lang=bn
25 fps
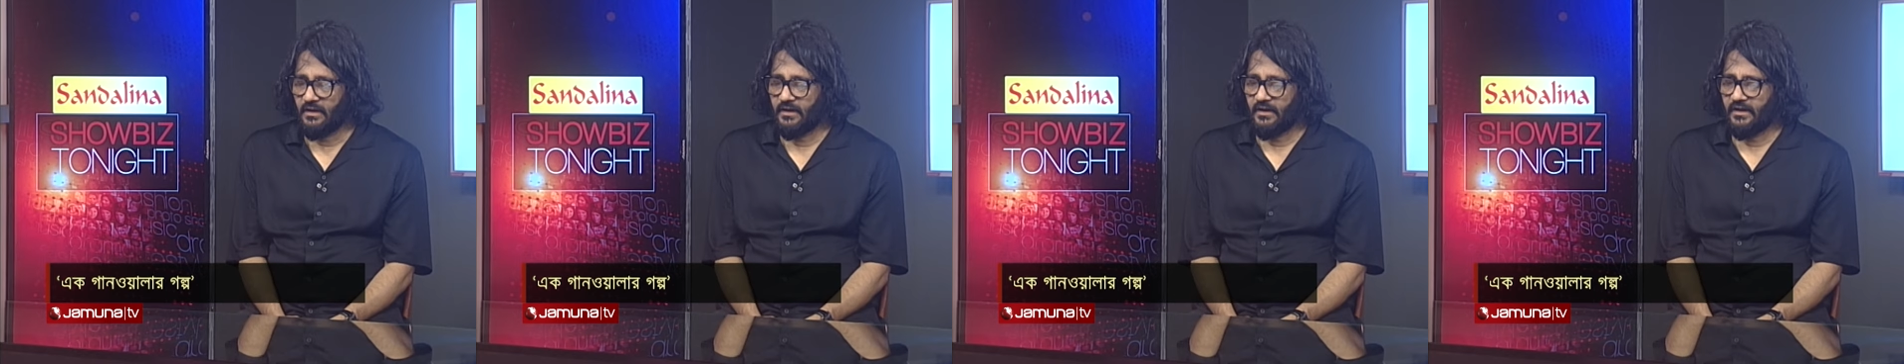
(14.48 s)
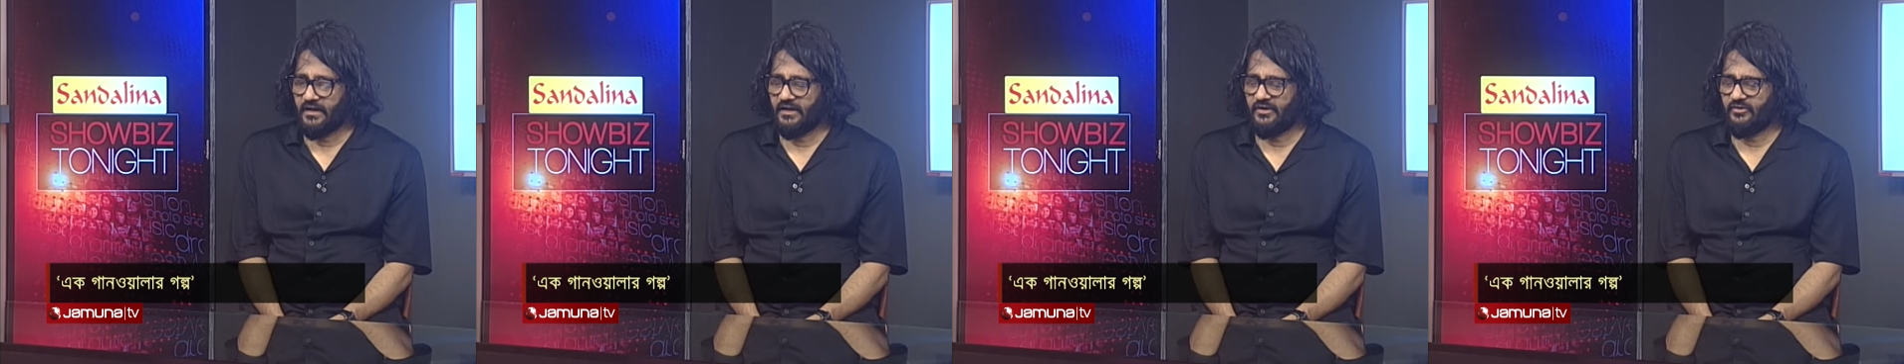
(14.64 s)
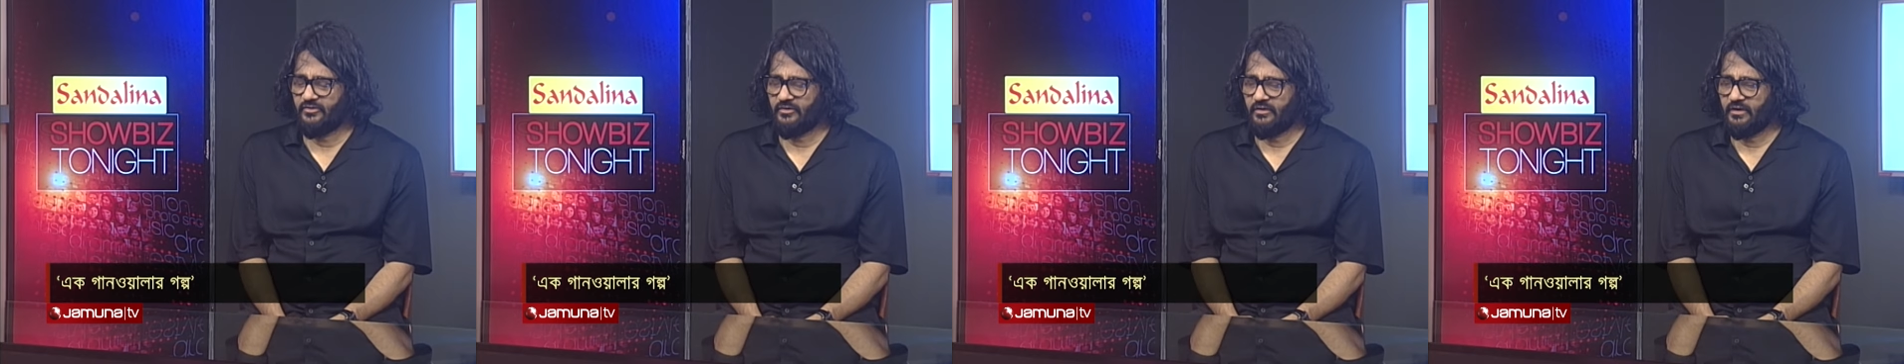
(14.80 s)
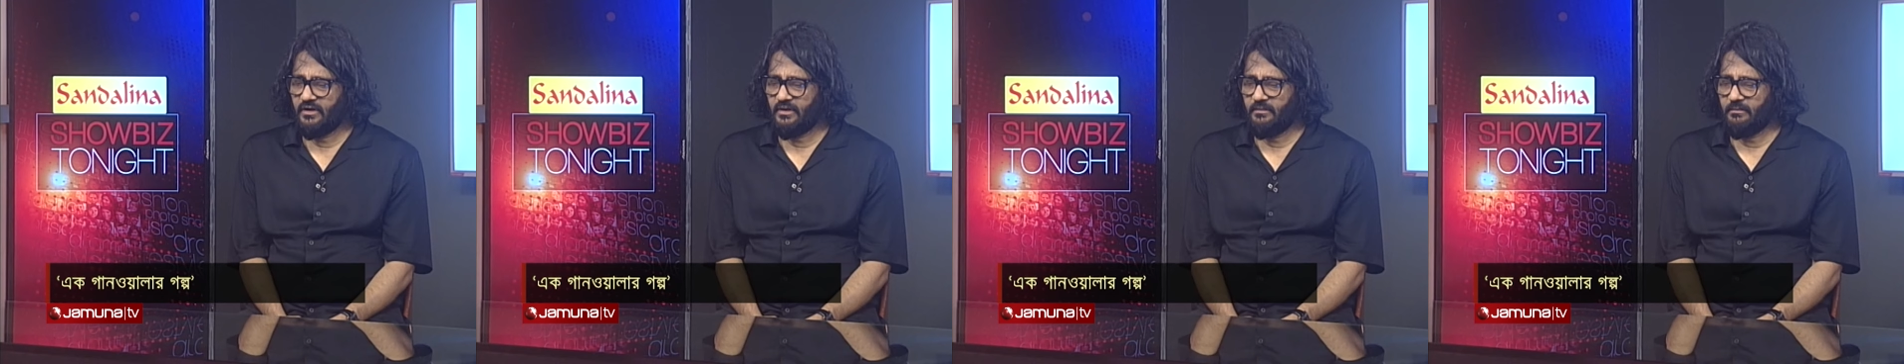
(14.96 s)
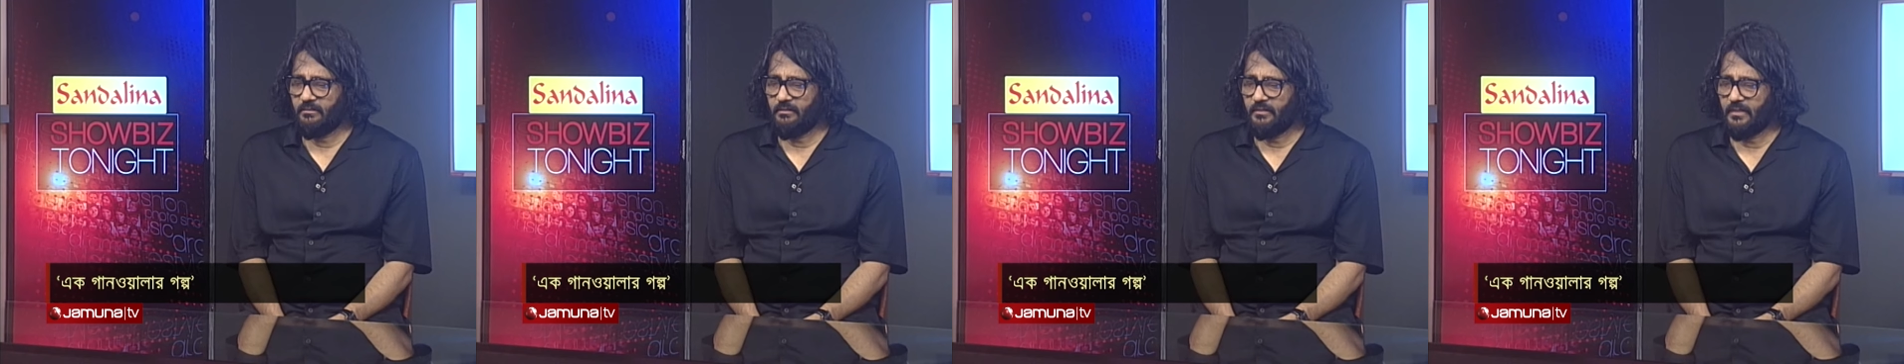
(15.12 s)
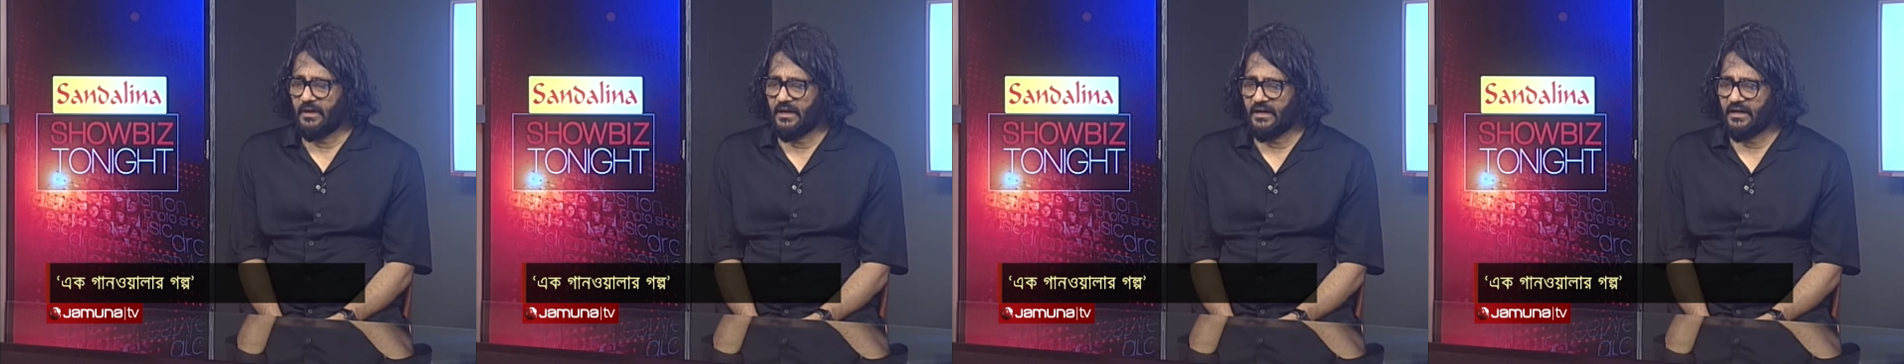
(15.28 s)
অ্যাকচুয়ালি
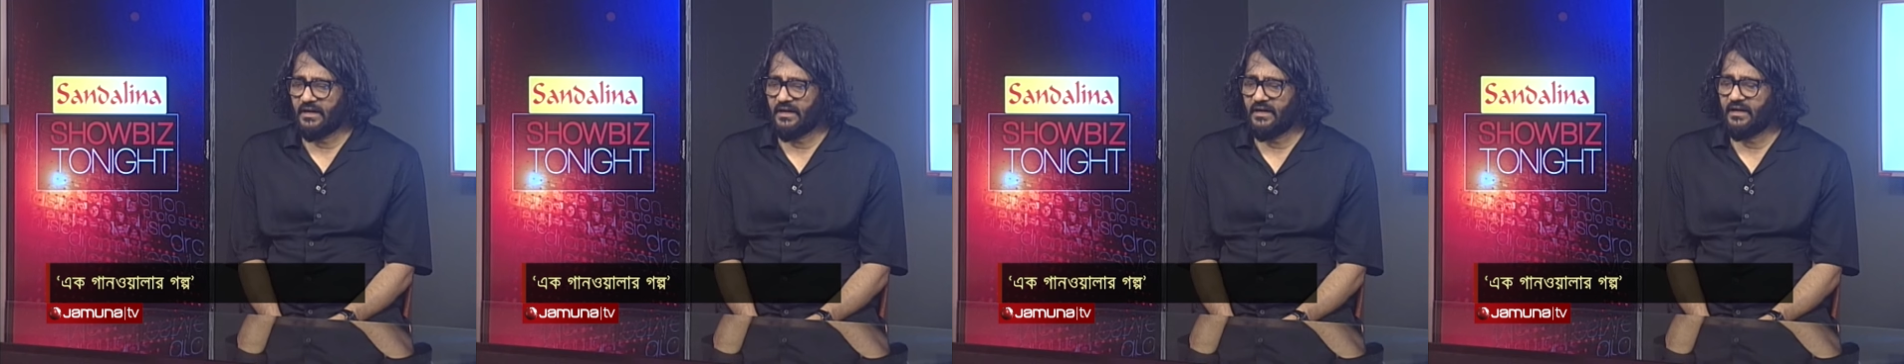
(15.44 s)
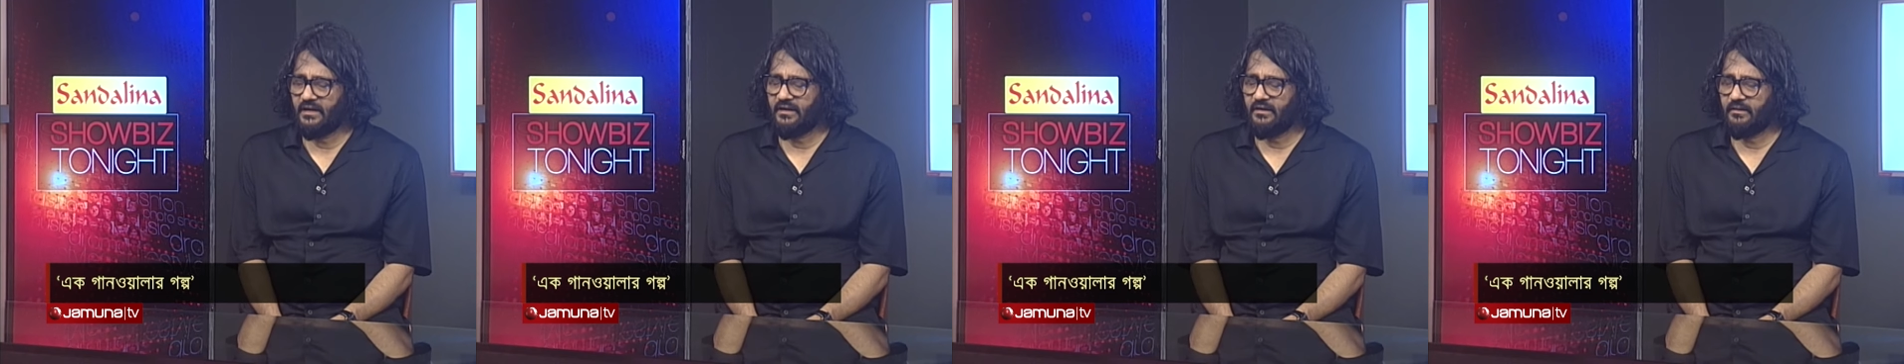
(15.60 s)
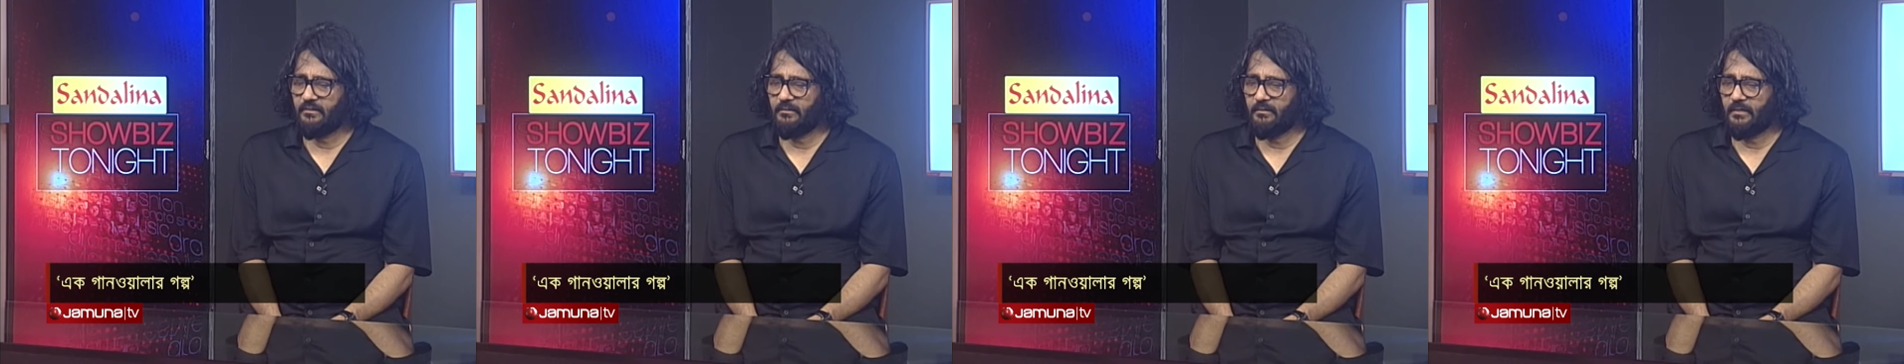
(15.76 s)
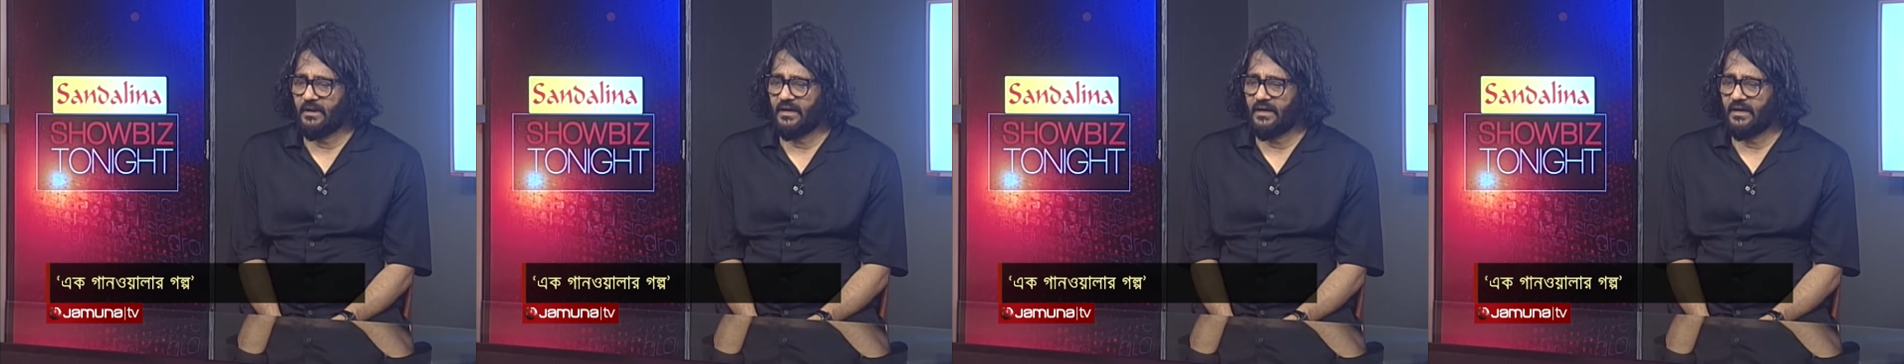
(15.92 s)
মা গান